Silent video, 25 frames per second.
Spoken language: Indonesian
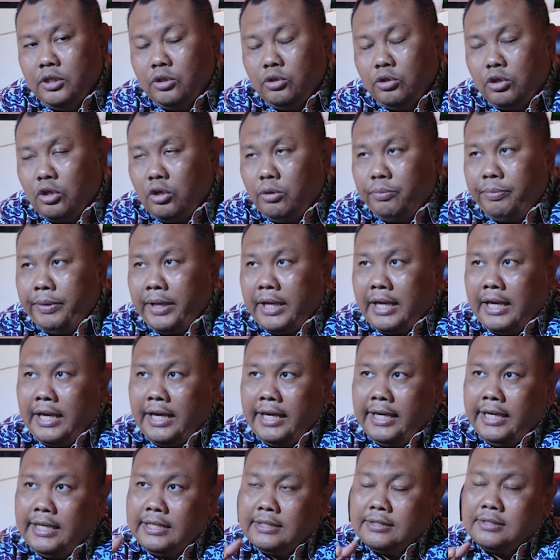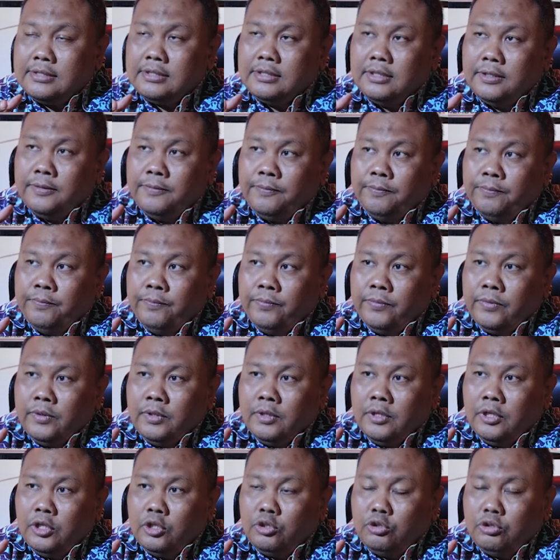Itu kalau PKS
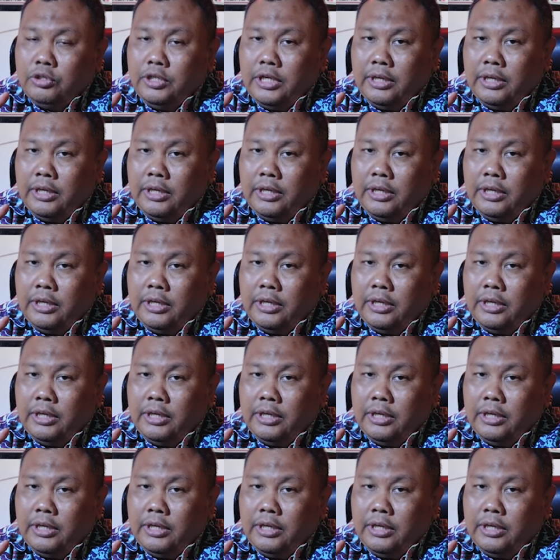itu